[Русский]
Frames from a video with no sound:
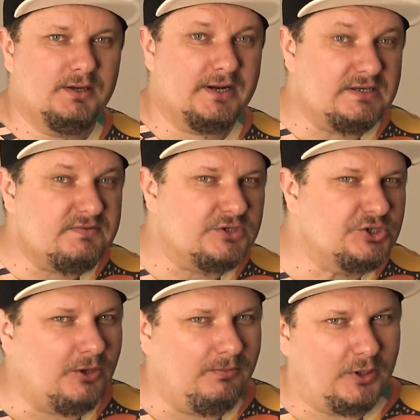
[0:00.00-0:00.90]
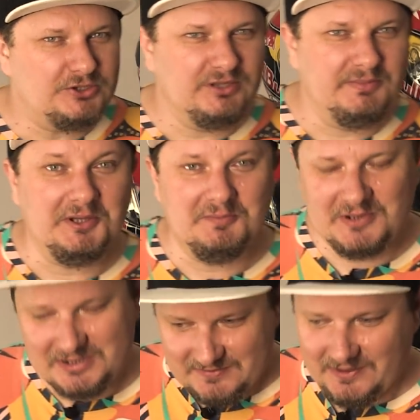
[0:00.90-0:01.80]
Разве что можно было
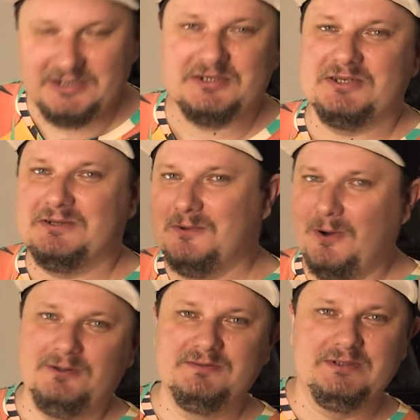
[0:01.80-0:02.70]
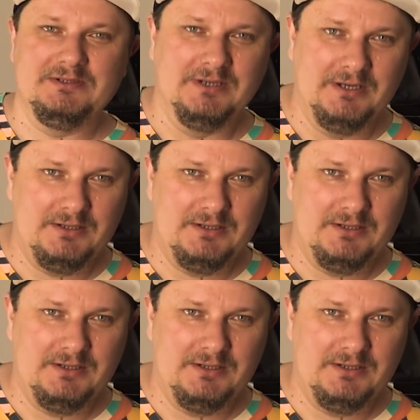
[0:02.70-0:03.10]
поразвлечься гонкой